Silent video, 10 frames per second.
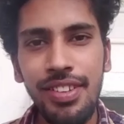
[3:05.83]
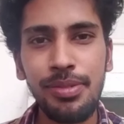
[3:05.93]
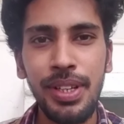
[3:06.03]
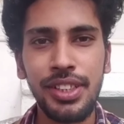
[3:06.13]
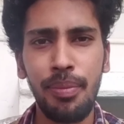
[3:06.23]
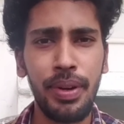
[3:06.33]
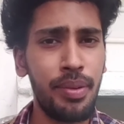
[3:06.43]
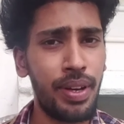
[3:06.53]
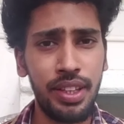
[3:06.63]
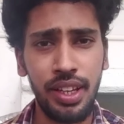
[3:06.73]
சர்வீஸ் கம்பெனி
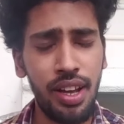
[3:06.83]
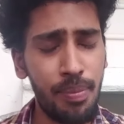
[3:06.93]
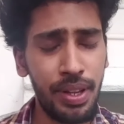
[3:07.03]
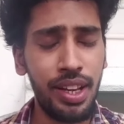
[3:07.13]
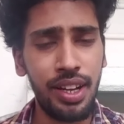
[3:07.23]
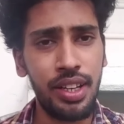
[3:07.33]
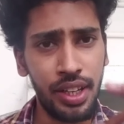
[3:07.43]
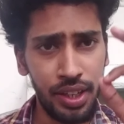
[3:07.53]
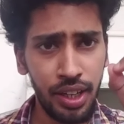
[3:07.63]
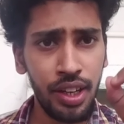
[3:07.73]
பார்த்தீங்கன்னா அப்படி இல்லைங்க
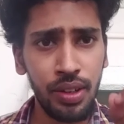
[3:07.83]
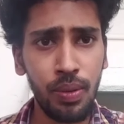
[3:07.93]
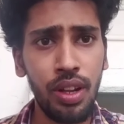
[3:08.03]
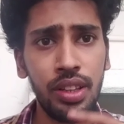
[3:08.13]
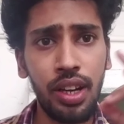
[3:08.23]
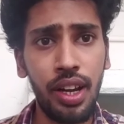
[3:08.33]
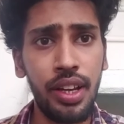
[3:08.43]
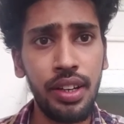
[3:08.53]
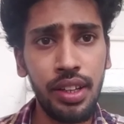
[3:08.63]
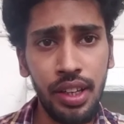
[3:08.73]
நீங்கள் டெட்லைனுக்குள்ளே அந்த
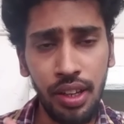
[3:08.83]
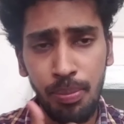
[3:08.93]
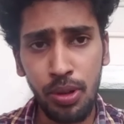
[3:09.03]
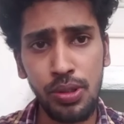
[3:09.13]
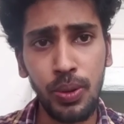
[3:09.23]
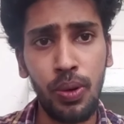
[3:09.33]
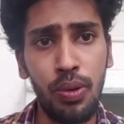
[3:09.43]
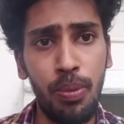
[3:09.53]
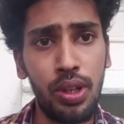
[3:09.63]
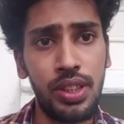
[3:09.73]
கிளையண்ட்டுக்கு நீங்கள் முடிச்சு கொடுக்கணும்
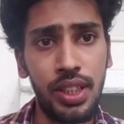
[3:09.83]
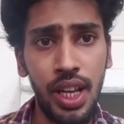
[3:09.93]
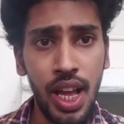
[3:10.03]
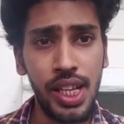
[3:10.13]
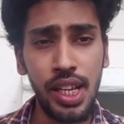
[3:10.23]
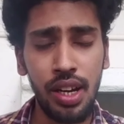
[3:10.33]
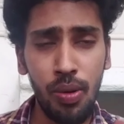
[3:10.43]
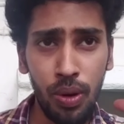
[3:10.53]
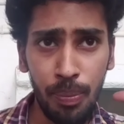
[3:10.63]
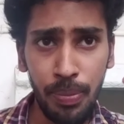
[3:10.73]
ப்ராஜெக்ட் இல்லைனா
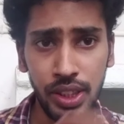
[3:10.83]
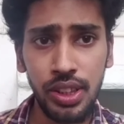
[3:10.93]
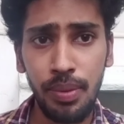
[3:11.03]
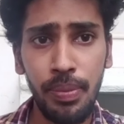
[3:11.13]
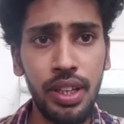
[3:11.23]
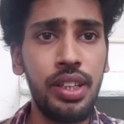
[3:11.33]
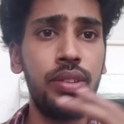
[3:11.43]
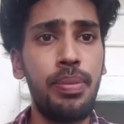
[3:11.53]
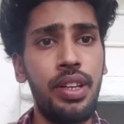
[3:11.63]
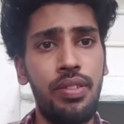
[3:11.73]
உங்களை ப்ரெஷர் பண்ணி இது
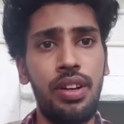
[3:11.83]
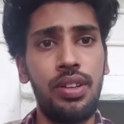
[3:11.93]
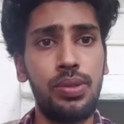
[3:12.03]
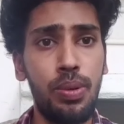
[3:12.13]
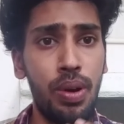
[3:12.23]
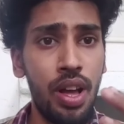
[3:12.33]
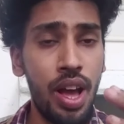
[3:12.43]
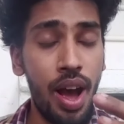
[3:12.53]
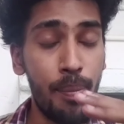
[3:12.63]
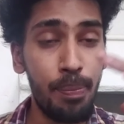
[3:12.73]
பண்ணிடுவாங்க ஸோ
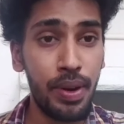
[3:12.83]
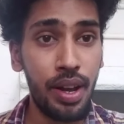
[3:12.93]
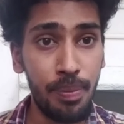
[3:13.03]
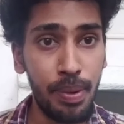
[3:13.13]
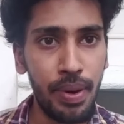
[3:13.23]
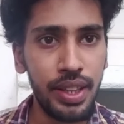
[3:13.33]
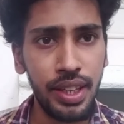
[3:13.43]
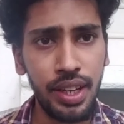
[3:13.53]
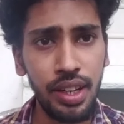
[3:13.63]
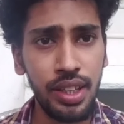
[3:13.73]
அப்போ அப்போ
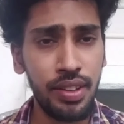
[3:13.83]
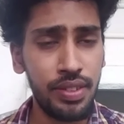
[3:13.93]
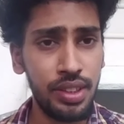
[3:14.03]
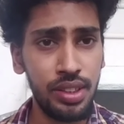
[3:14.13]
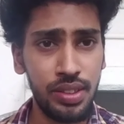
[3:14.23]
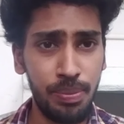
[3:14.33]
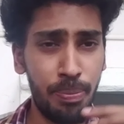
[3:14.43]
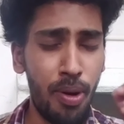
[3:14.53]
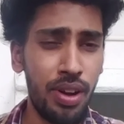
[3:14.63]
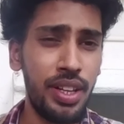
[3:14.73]
பார்த்தீங்கன்னா நீங்கள் வந்து
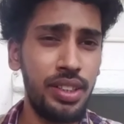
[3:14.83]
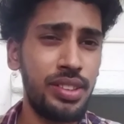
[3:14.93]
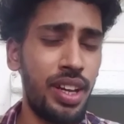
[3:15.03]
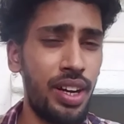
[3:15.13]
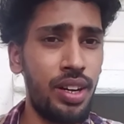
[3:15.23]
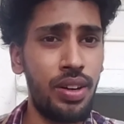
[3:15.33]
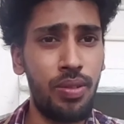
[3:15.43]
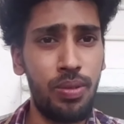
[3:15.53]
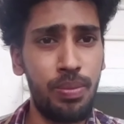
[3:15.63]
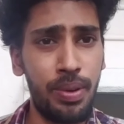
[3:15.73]
பாலிடிக்ஸ் நிறைய
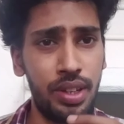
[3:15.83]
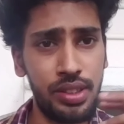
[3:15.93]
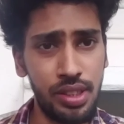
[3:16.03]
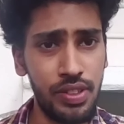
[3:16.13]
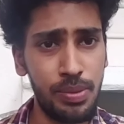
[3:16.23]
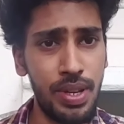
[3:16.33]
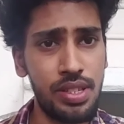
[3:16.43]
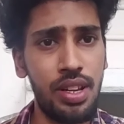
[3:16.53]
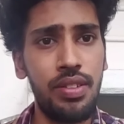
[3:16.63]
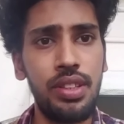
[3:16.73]
நடக்கும் சர்வீஸ்
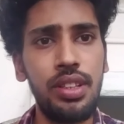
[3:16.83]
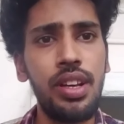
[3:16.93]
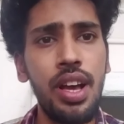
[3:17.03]
பேஸில் வந்து